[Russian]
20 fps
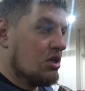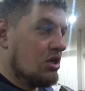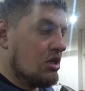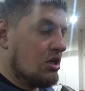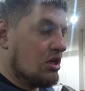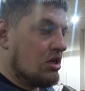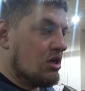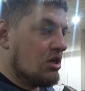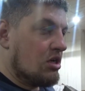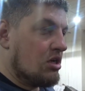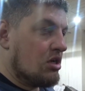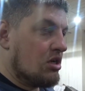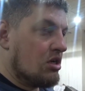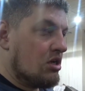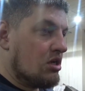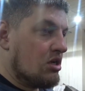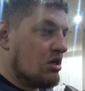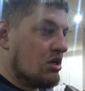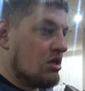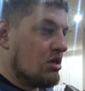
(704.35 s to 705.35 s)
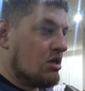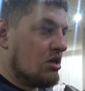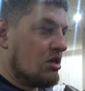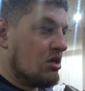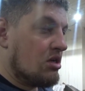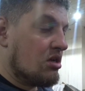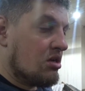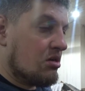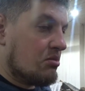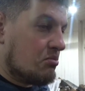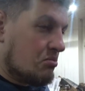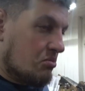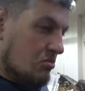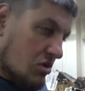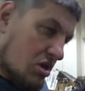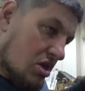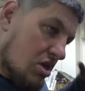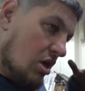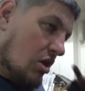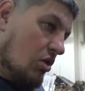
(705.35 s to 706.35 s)
а,
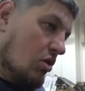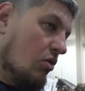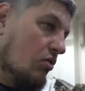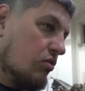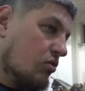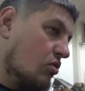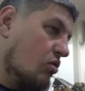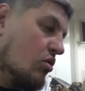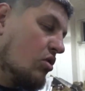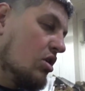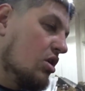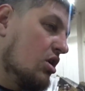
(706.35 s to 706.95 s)
головку.